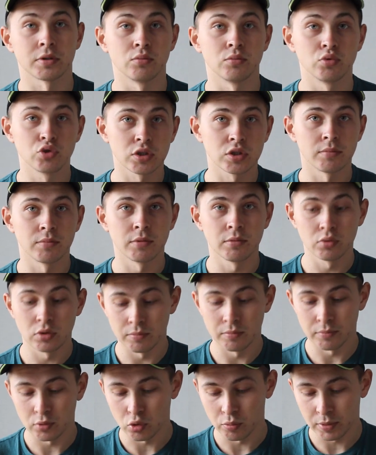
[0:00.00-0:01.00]
потому что мы
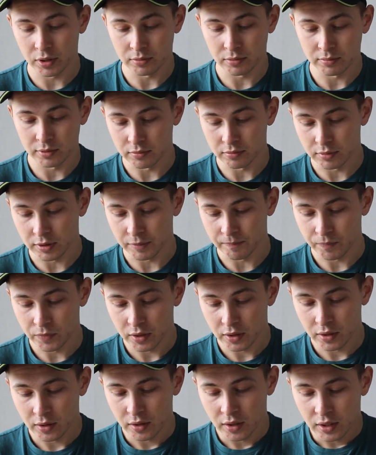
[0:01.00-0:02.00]
будем покупать BNB.
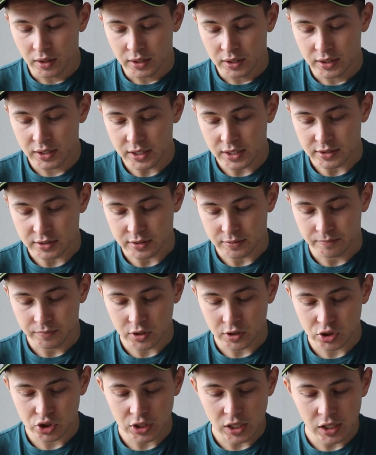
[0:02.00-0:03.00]
Есть.
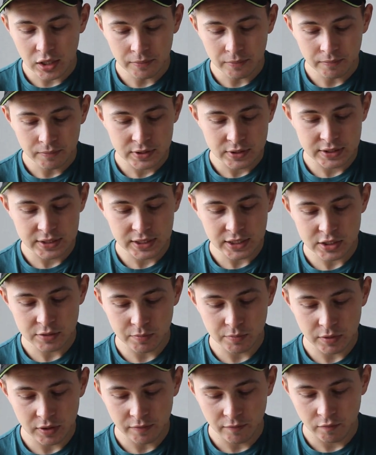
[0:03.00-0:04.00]
Нажали.
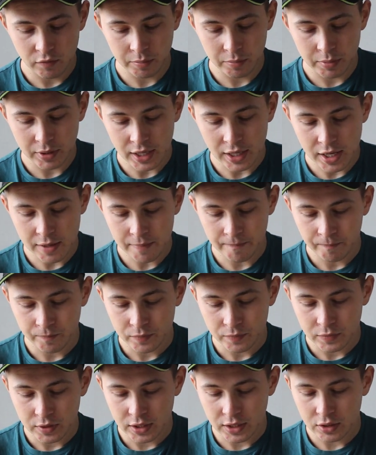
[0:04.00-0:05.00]
Здесь мы выбираем
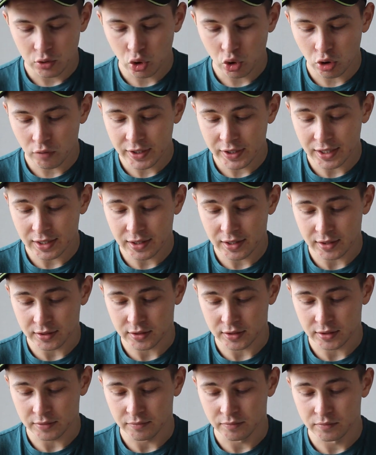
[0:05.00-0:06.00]
э, новая
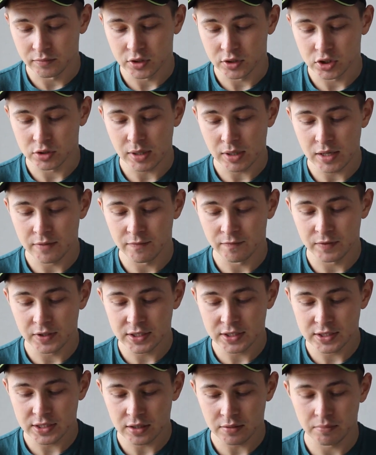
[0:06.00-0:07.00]
карта. Нажимаем
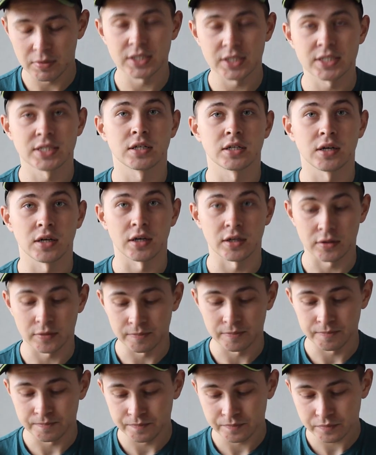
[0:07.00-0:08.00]
Visa MasterCard.
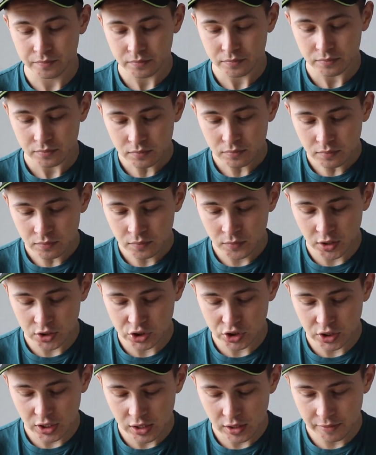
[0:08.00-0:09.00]

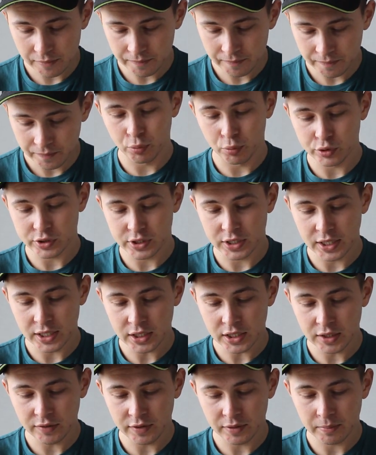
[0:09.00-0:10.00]
Нажали. После
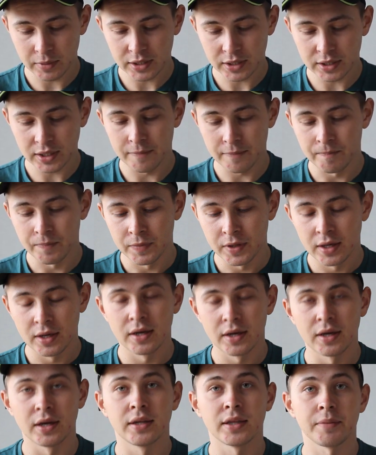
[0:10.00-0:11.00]
этого надо
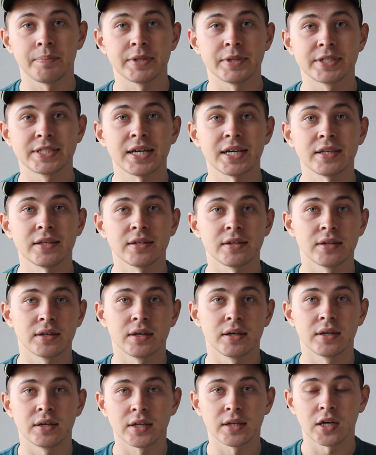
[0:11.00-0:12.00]
э, написать,
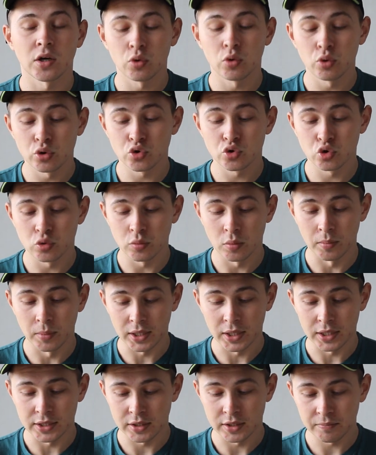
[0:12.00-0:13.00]
э, на какую сумму
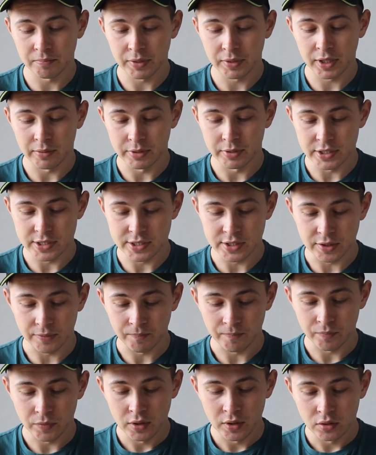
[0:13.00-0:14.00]
мы хотим приобрести.
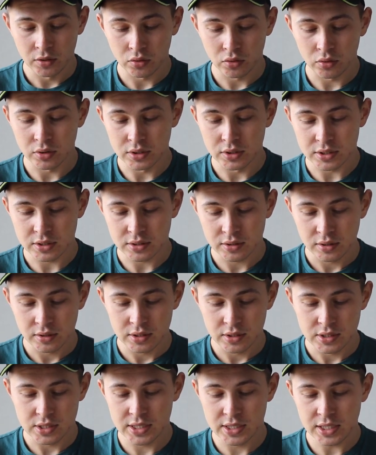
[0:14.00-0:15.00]
То есть
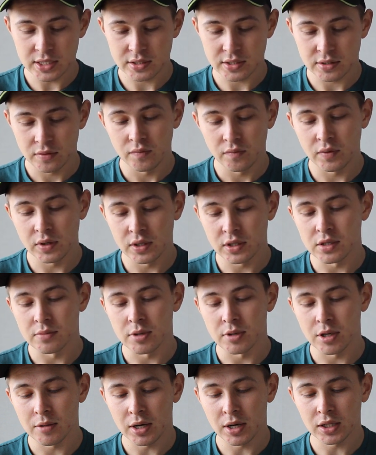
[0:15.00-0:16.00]
здесь, видите,
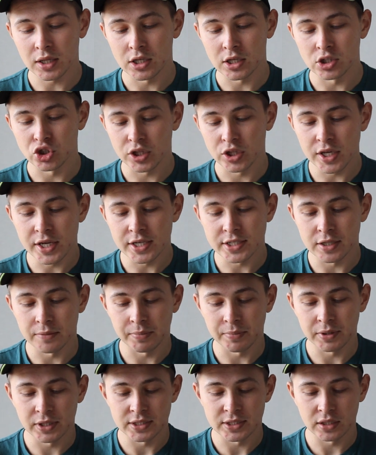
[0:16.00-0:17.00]
минималка
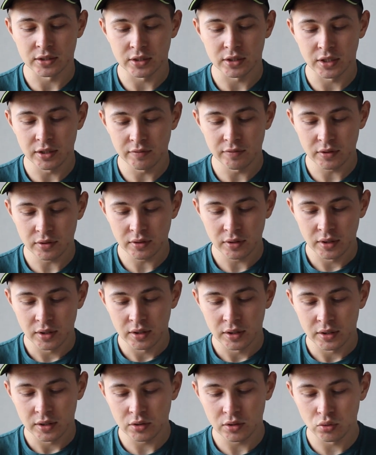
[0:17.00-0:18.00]
450 гривен
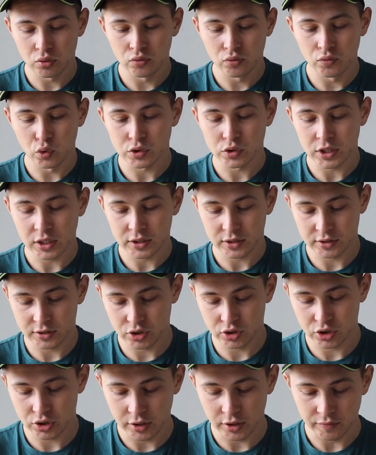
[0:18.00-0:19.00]
и до 200
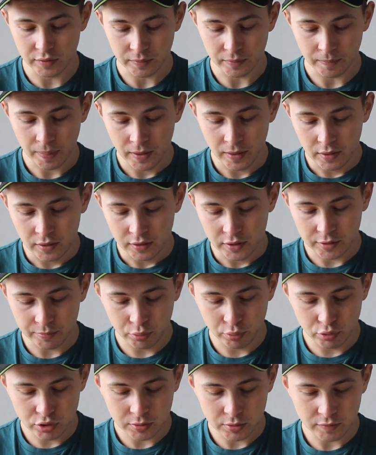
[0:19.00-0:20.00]
тысяч гривен.
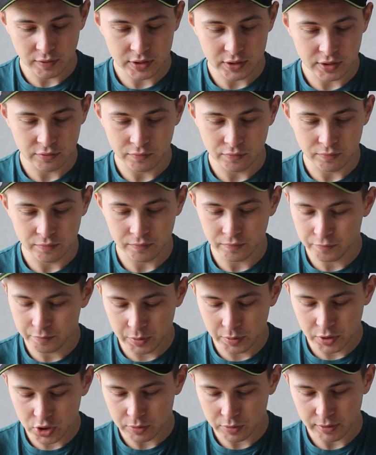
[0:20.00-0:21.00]
Допустим, давайте
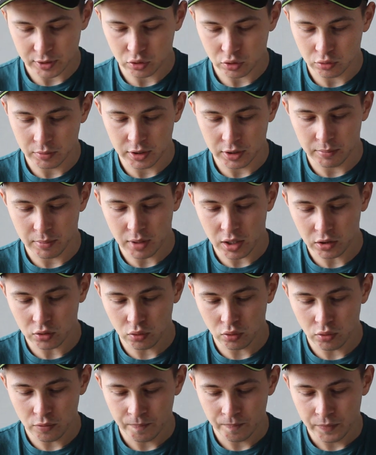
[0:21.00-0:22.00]
впишем эту
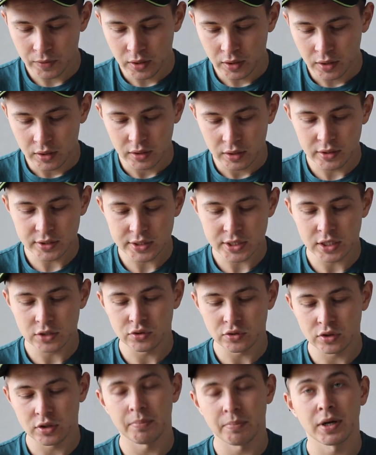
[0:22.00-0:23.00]
минималку и
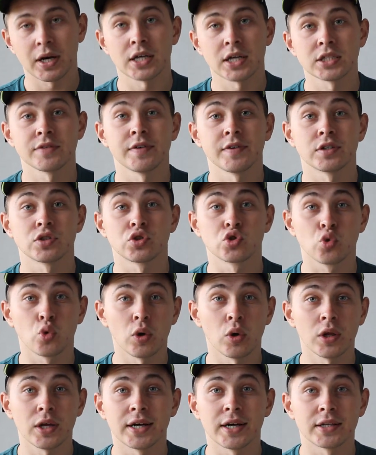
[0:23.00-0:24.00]
сразу нам показывает,
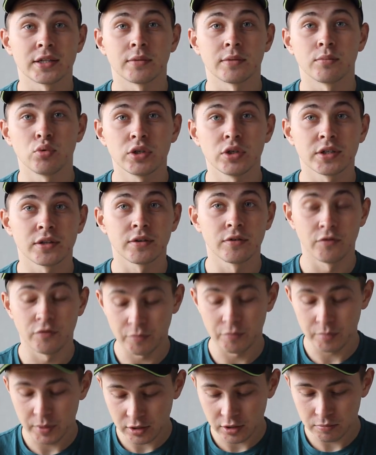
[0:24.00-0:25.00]
сколько это будет
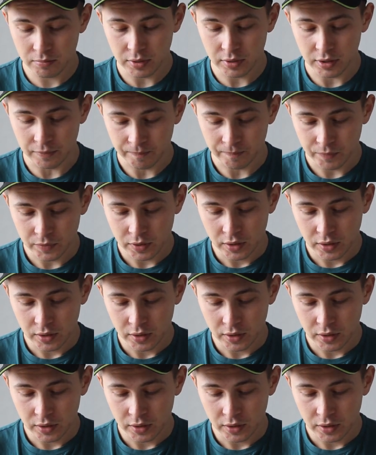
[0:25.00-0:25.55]
в BNB.